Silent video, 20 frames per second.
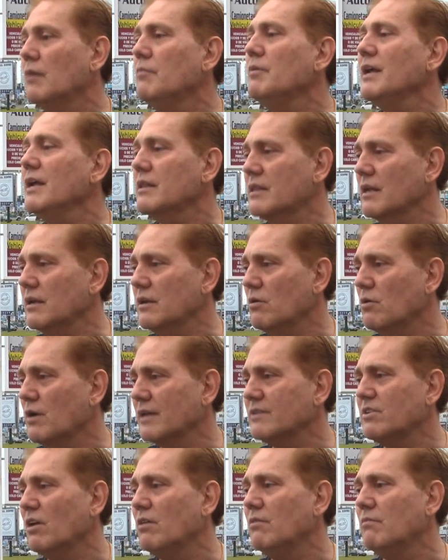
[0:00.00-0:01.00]
El Ministerio de
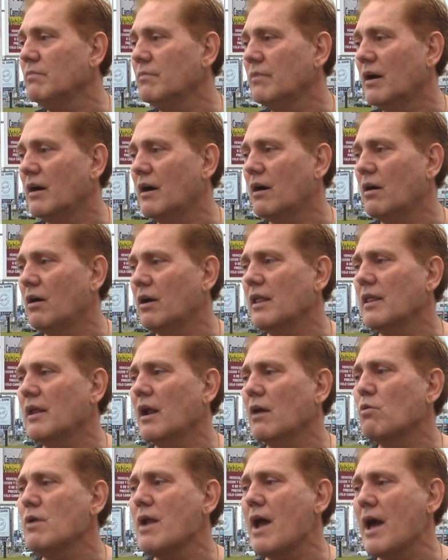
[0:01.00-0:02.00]
Educación, claro. ahora de
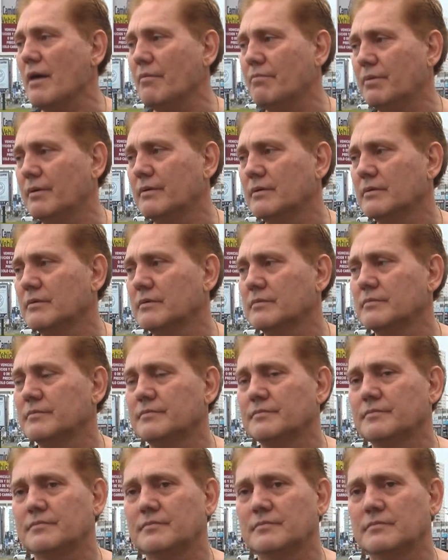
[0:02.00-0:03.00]
la JUNAEP. Ok,
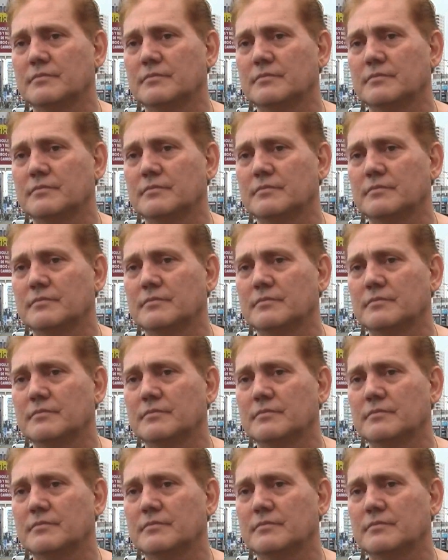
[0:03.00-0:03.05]
ya.